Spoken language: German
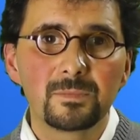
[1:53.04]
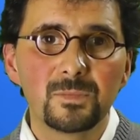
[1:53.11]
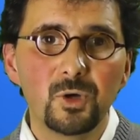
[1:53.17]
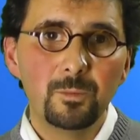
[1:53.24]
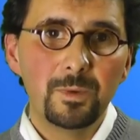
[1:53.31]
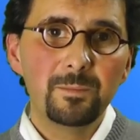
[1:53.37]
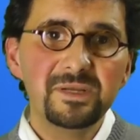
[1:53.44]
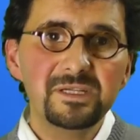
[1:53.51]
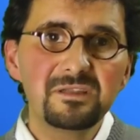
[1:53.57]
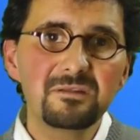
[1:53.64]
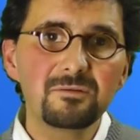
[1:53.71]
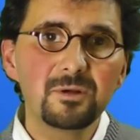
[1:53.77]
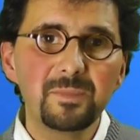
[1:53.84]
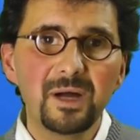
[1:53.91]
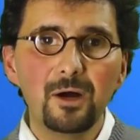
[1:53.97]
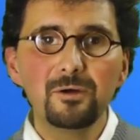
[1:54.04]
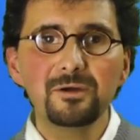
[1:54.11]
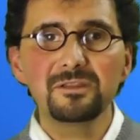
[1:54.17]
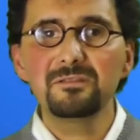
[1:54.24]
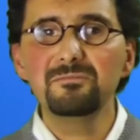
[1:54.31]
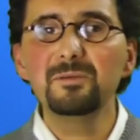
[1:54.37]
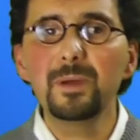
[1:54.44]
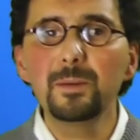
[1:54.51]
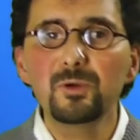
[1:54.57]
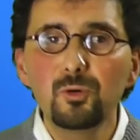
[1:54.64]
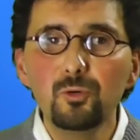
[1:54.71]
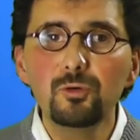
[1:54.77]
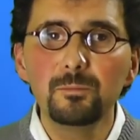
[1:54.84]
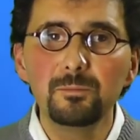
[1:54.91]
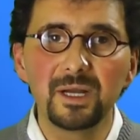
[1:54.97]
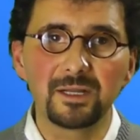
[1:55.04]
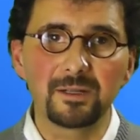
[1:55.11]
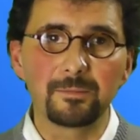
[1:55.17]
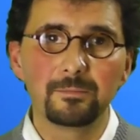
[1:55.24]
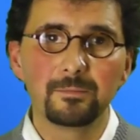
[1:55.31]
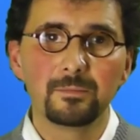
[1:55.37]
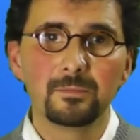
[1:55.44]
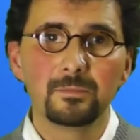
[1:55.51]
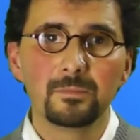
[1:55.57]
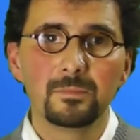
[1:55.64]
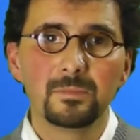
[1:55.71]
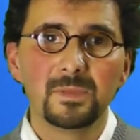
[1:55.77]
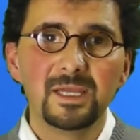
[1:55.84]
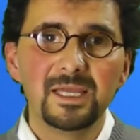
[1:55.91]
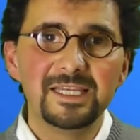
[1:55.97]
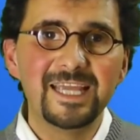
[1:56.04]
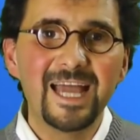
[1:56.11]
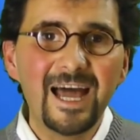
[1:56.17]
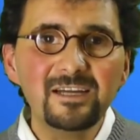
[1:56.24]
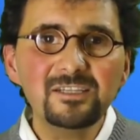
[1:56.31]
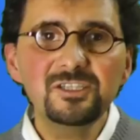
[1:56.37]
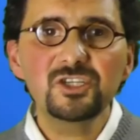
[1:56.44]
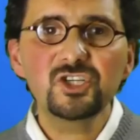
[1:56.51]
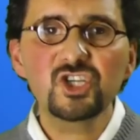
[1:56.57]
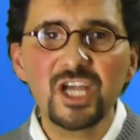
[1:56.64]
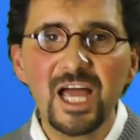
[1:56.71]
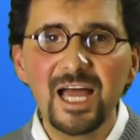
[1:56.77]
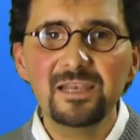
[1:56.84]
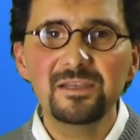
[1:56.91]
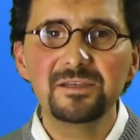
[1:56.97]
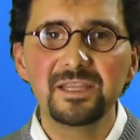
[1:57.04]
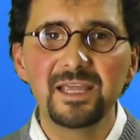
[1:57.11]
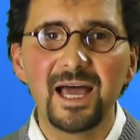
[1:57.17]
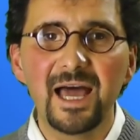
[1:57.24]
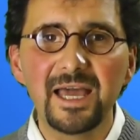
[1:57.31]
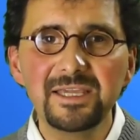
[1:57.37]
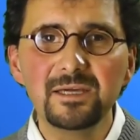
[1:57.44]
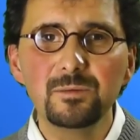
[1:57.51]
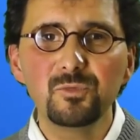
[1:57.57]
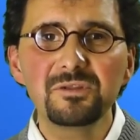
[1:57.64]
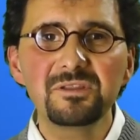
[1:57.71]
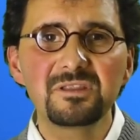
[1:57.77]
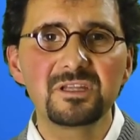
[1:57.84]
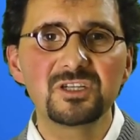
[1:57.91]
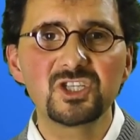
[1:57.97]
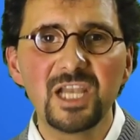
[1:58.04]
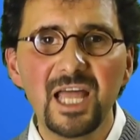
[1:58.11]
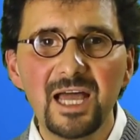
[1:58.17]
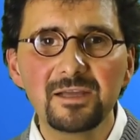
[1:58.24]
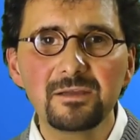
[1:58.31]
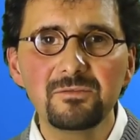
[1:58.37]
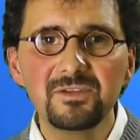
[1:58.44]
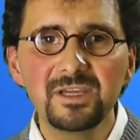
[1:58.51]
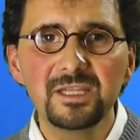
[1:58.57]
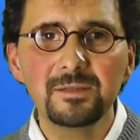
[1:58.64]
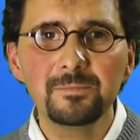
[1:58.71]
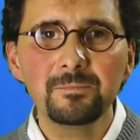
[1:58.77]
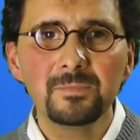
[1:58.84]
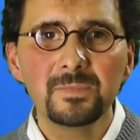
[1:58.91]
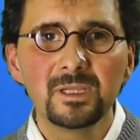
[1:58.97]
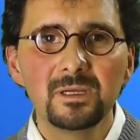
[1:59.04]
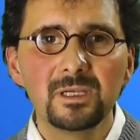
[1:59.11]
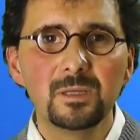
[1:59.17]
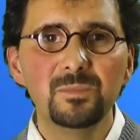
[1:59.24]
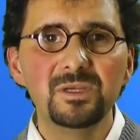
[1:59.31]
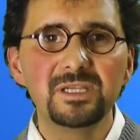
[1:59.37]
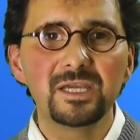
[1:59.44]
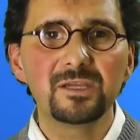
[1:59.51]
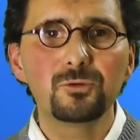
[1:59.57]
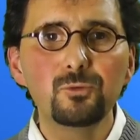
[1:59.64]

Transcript: Um ein Bild zu gebrauchen, ist wie beim Kuchenbacken. Die harte Schale der Eier muss zerschlagen werden, damit ein